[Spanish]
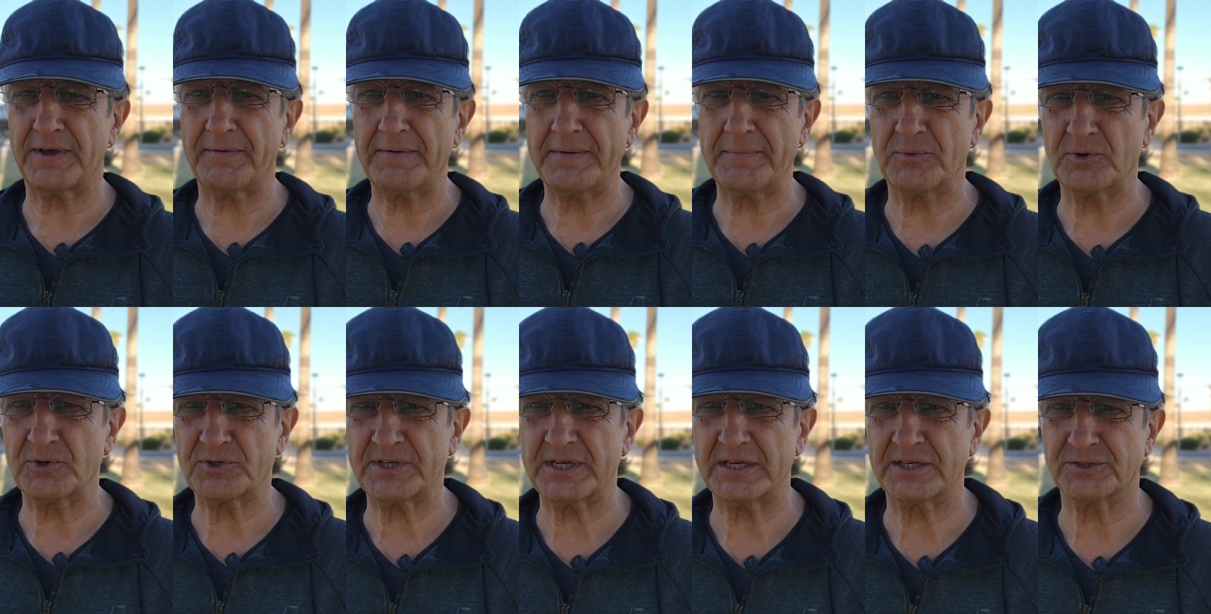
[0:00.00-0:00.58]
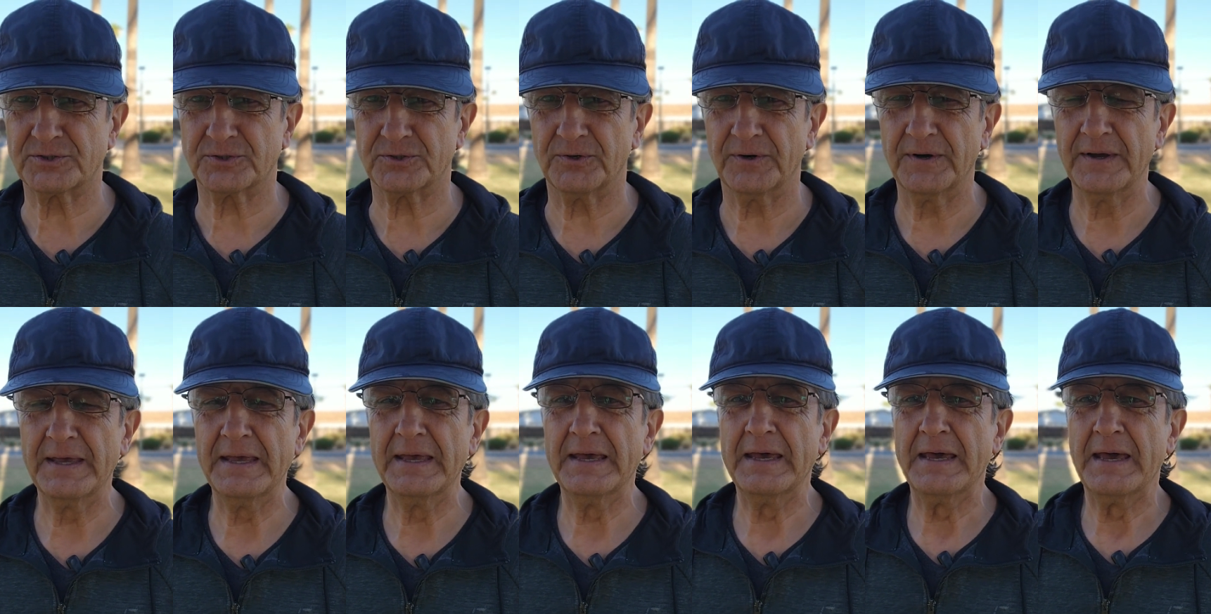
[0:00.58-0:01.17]
sabemos esto,
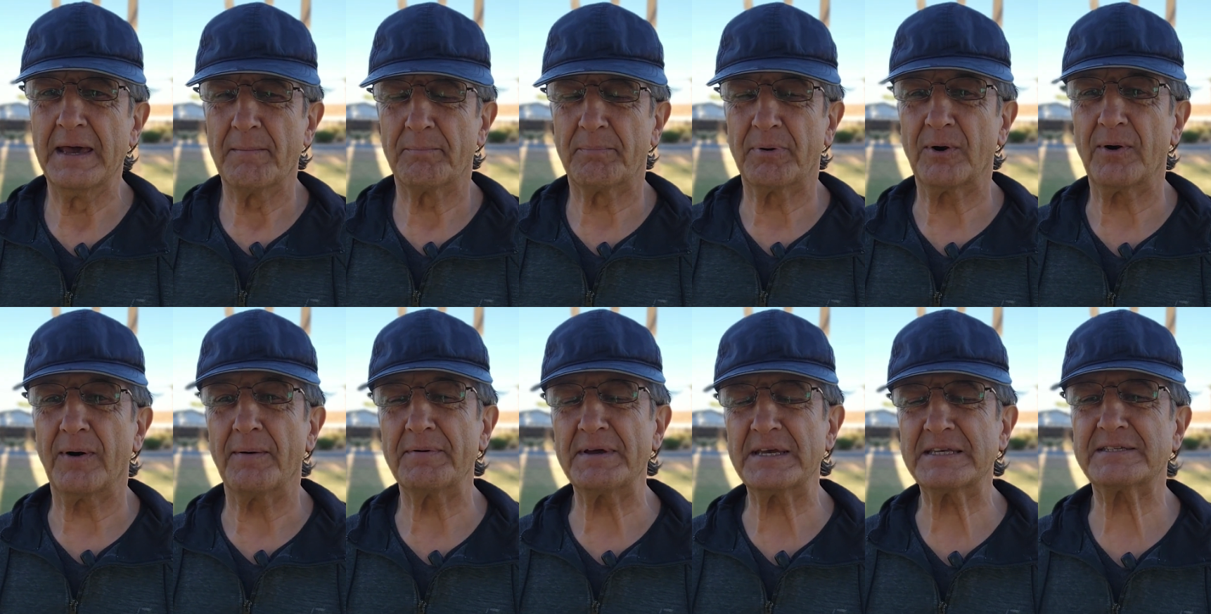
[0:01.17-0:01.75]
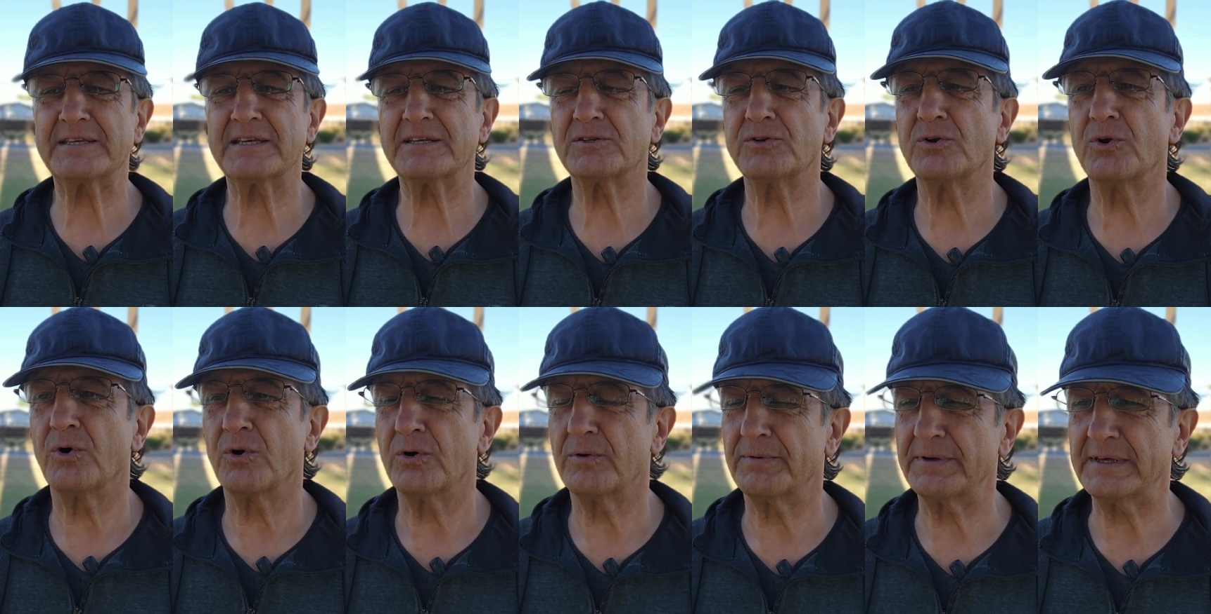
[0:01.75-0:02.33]
pero a veces
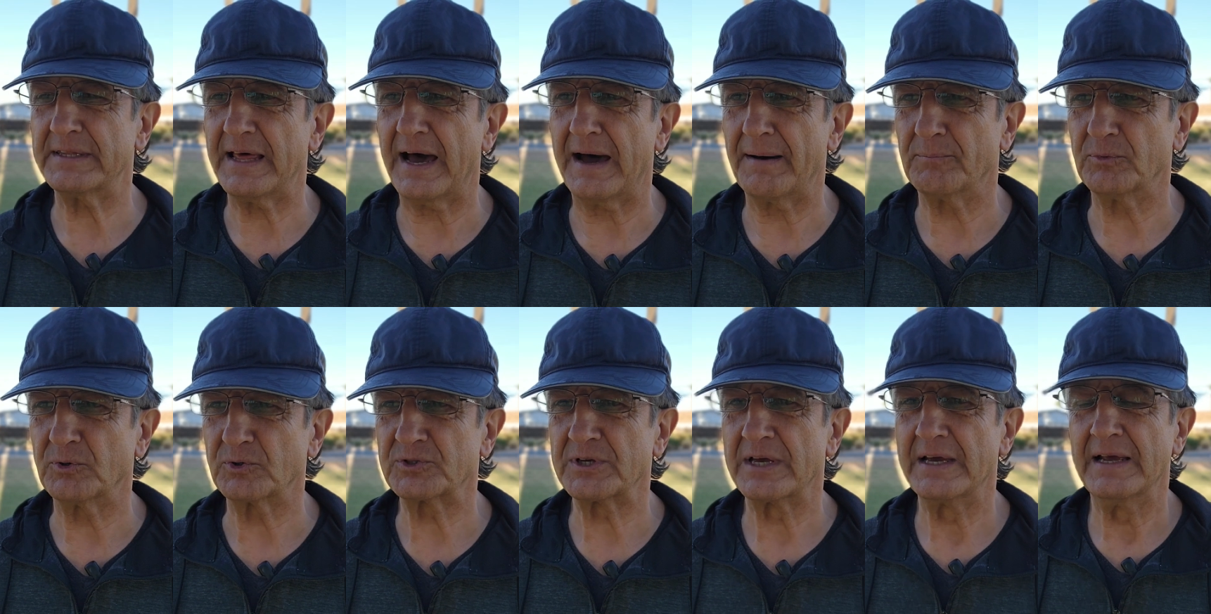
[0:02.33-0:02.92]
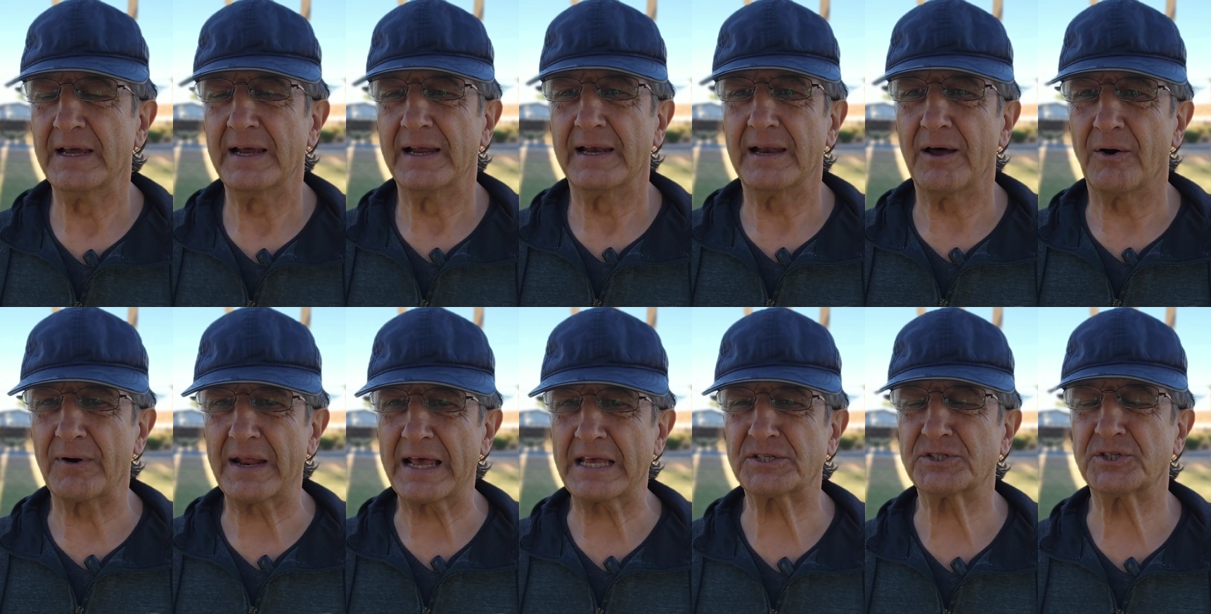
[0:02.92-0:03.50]
lo olvidamos.
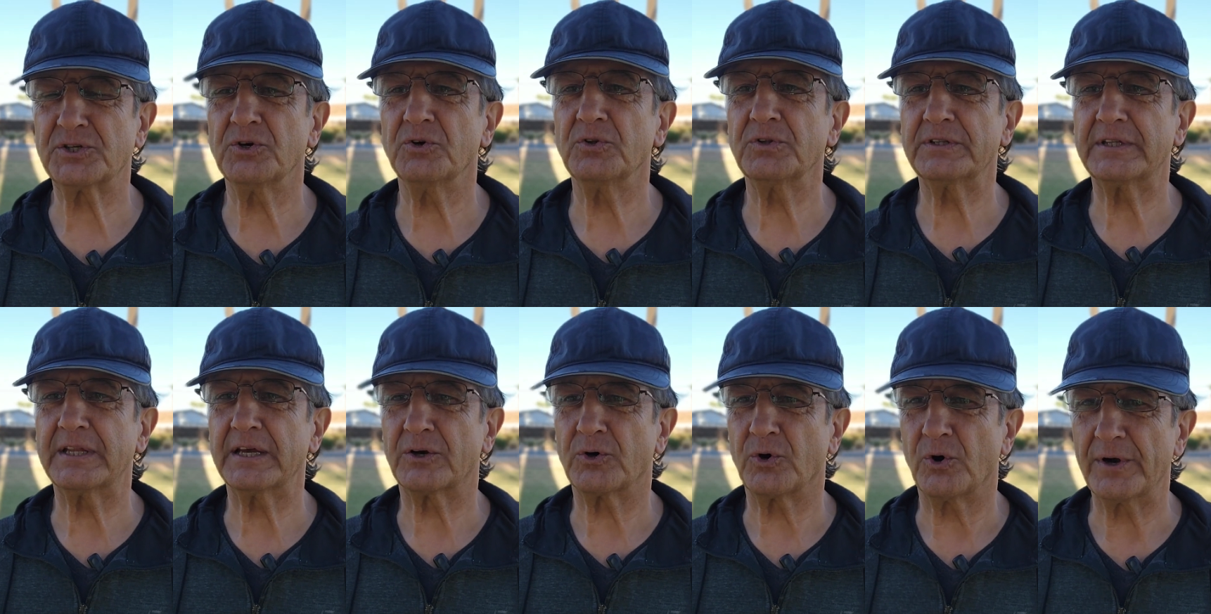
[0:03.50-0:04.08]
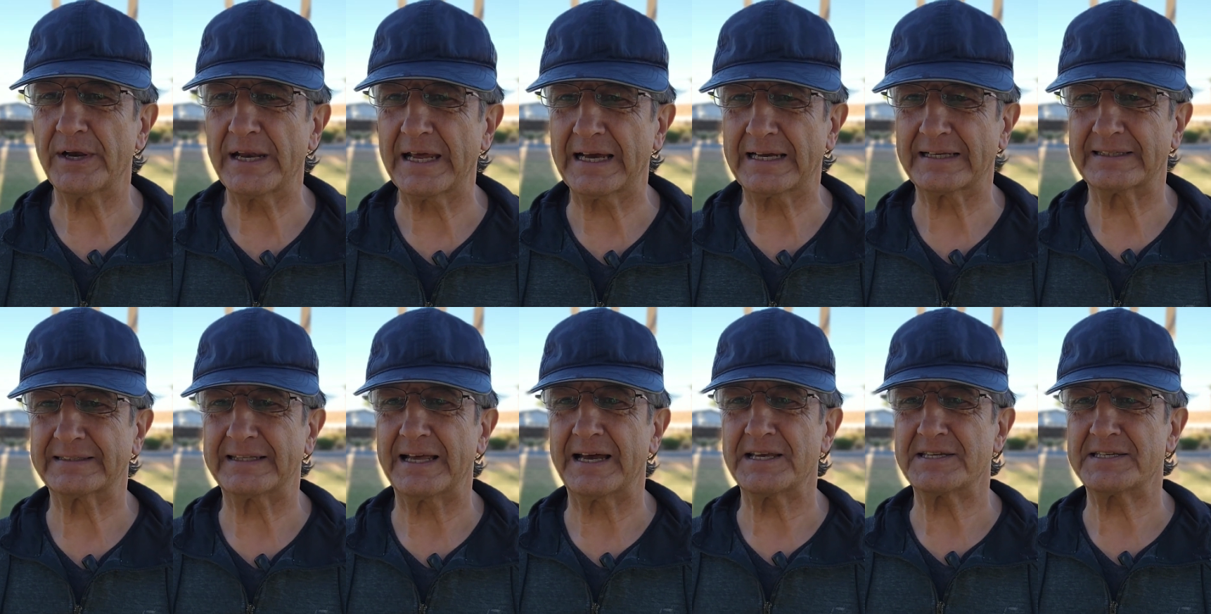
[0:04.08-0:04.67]
La oración te
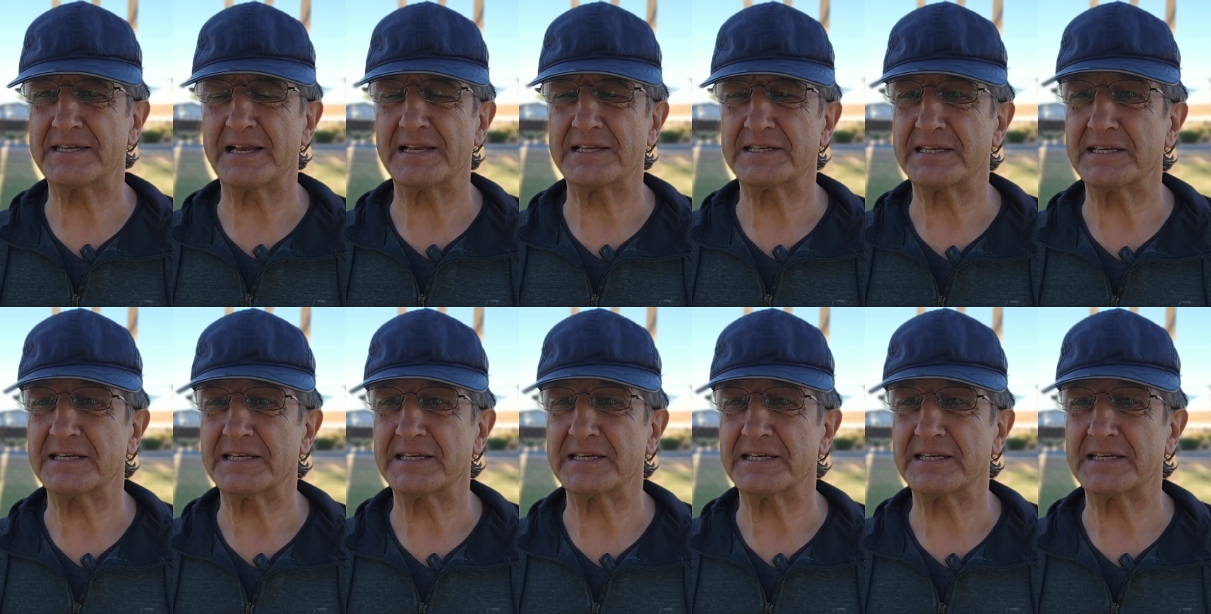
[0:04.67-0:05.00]
conecta, es el